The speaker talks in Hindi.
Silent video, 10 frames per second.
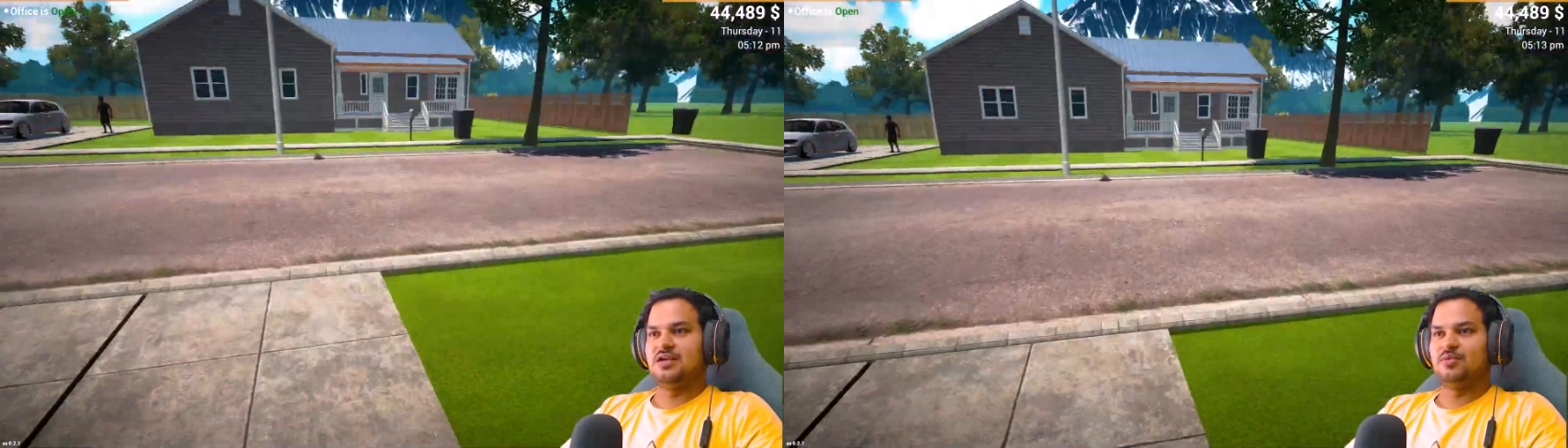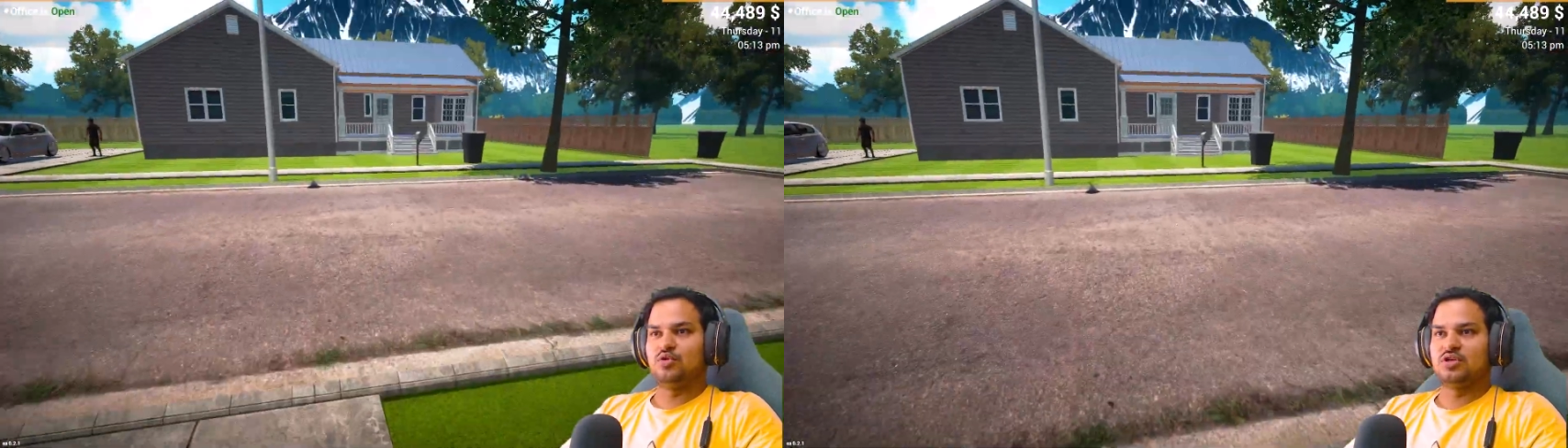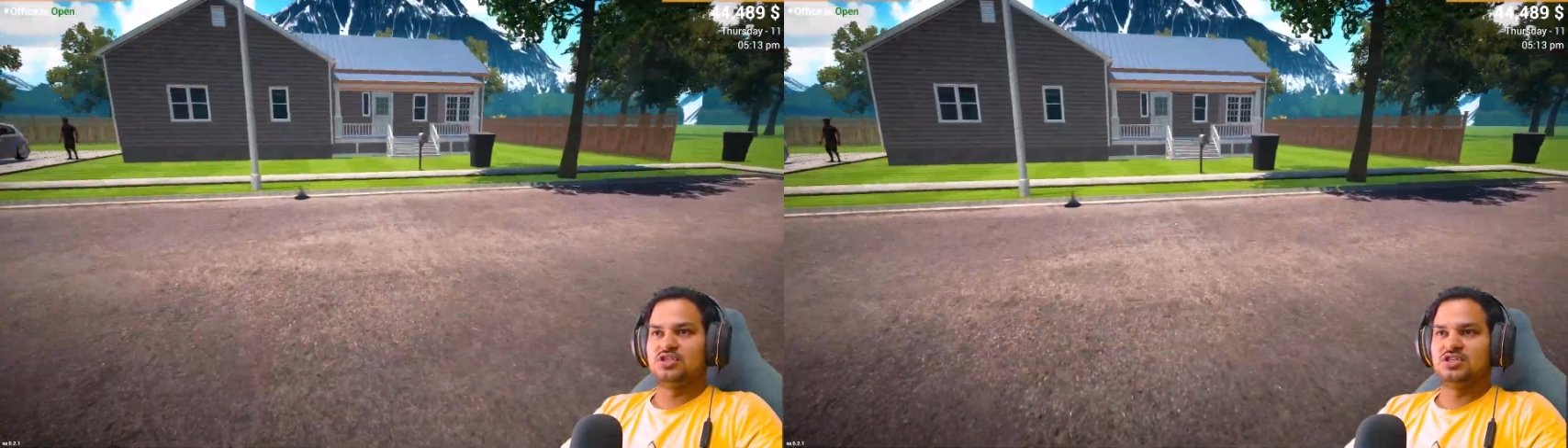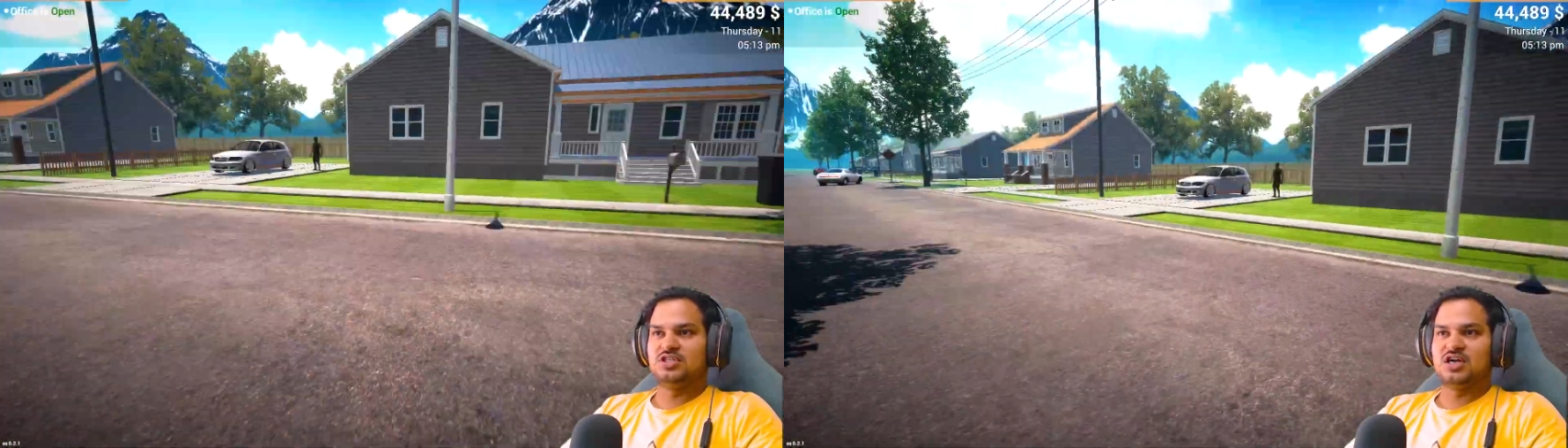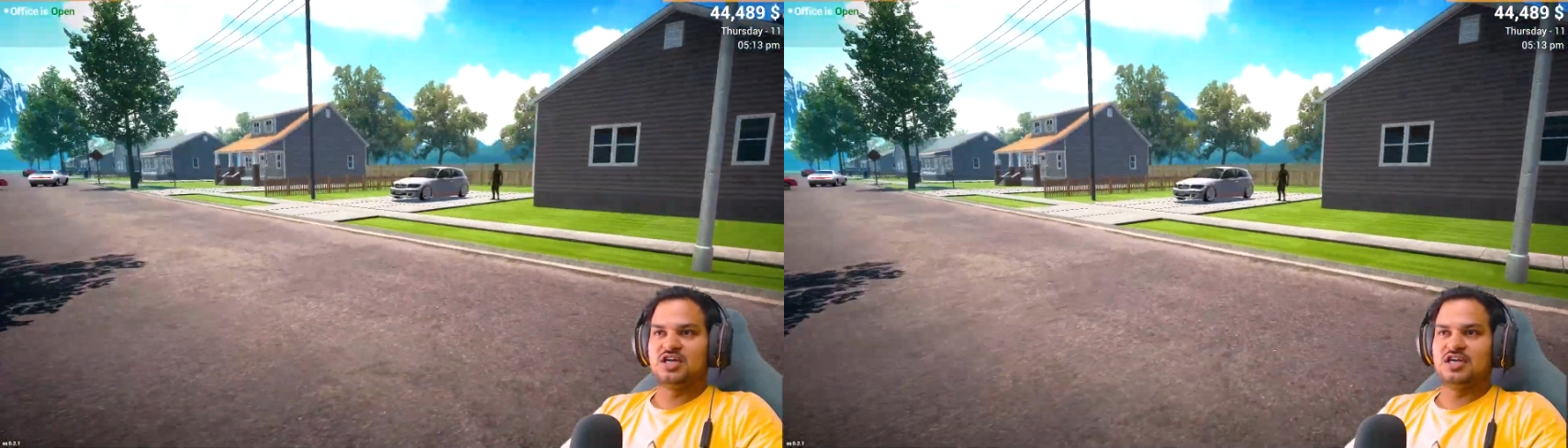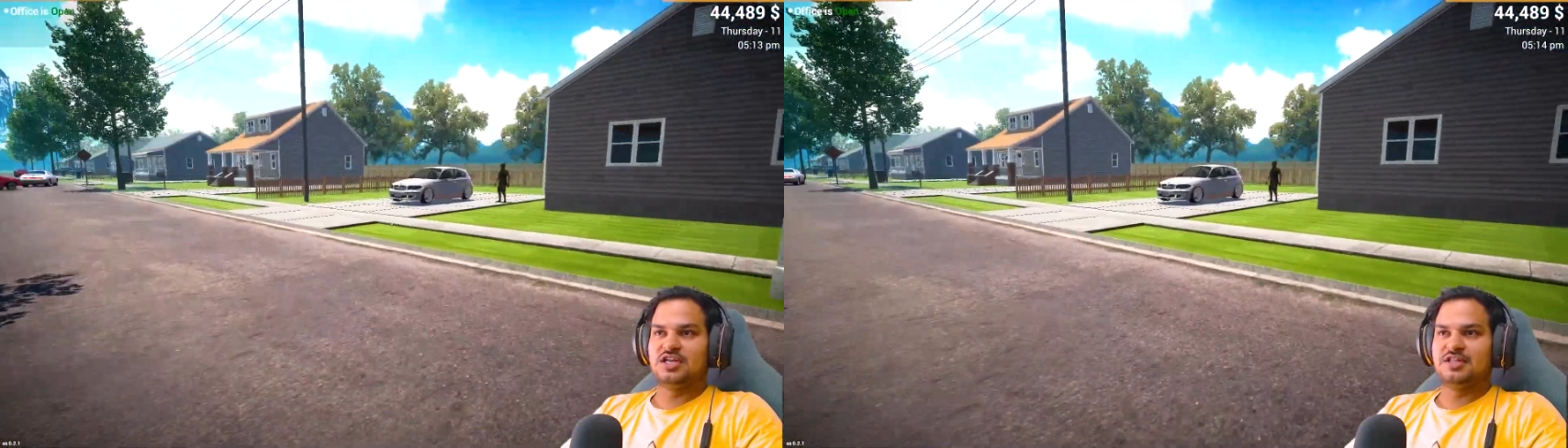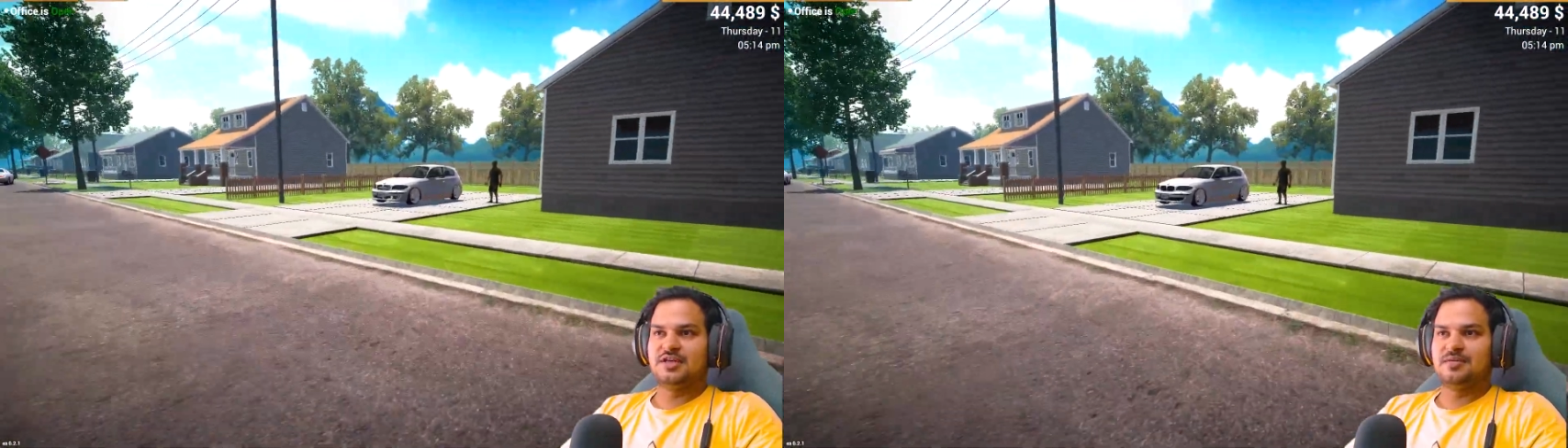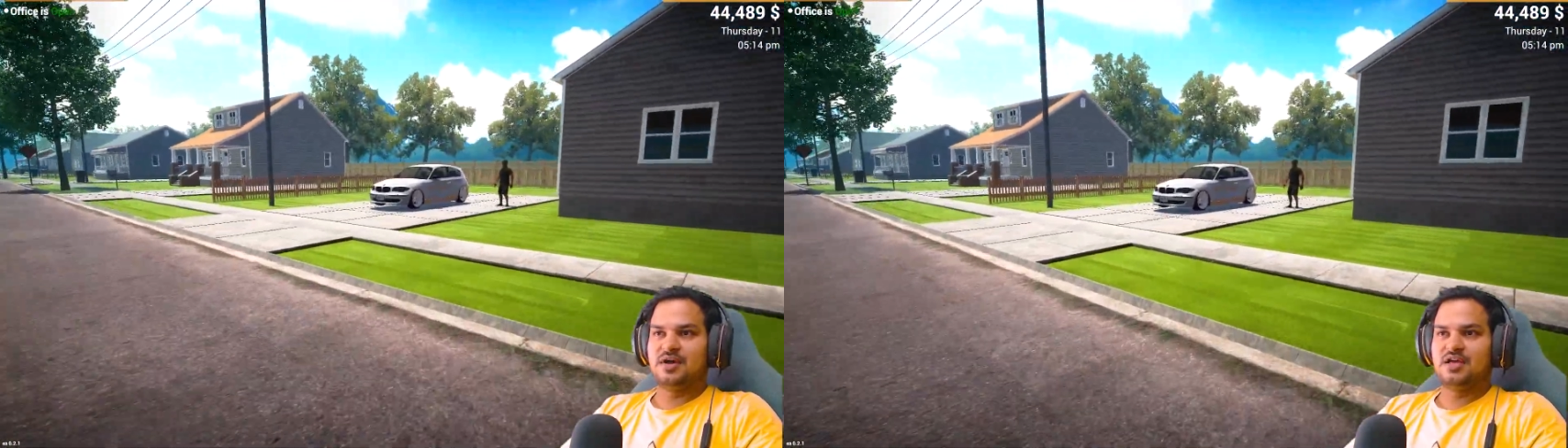मेरे को अच्छी सी गाड़ी
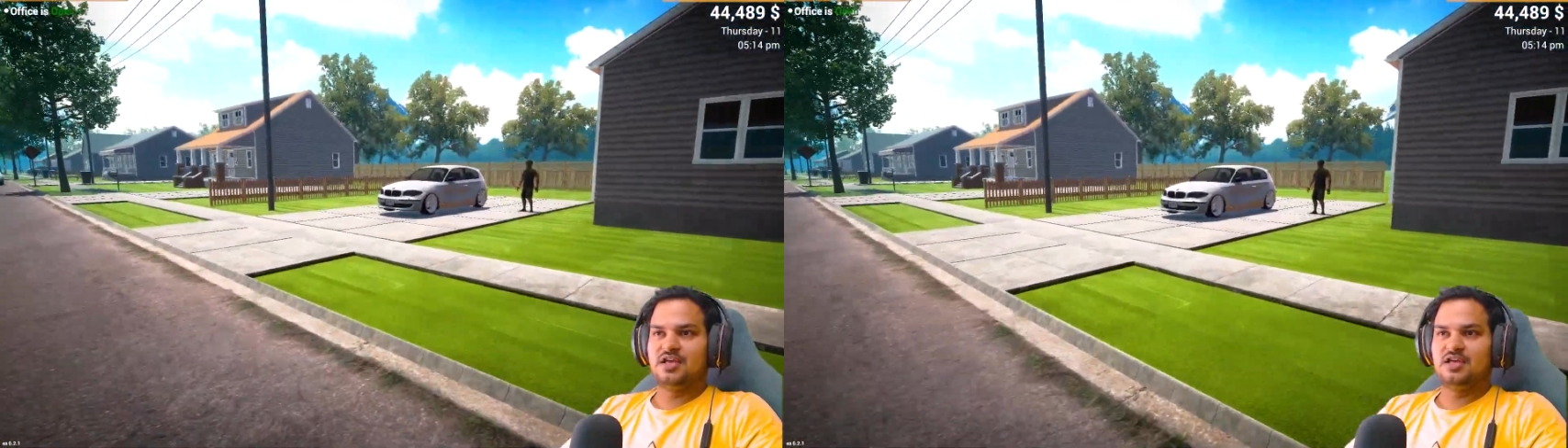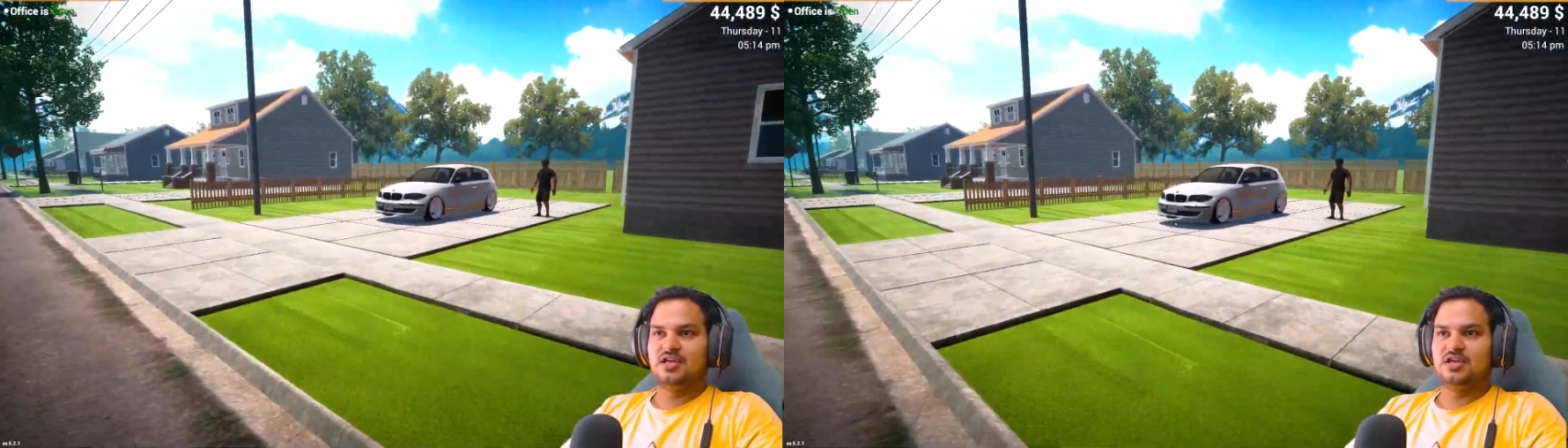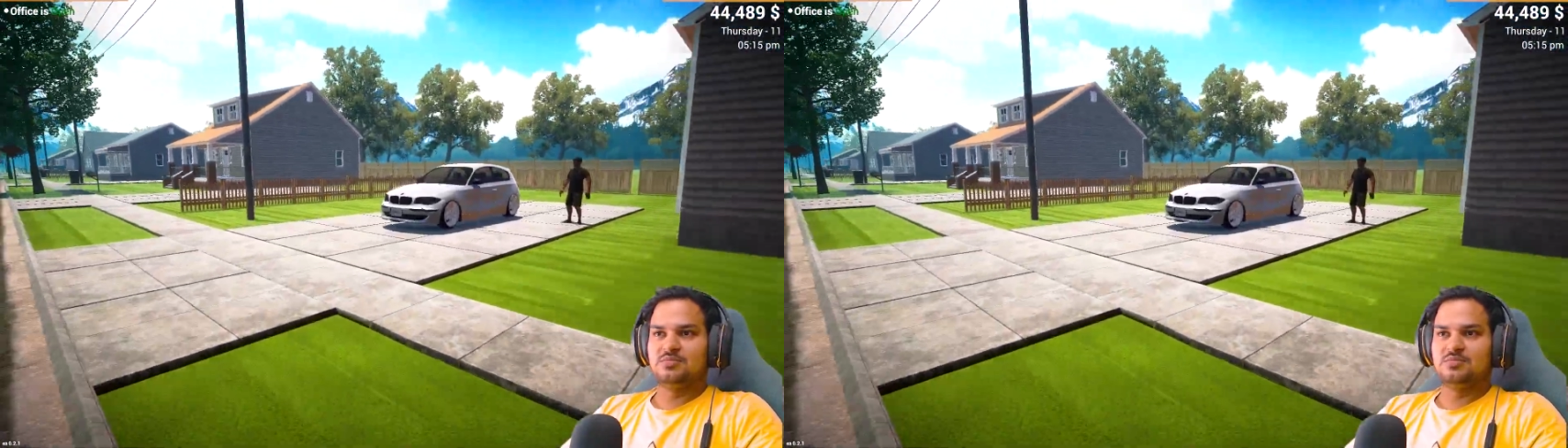खरीदनी है भाई कम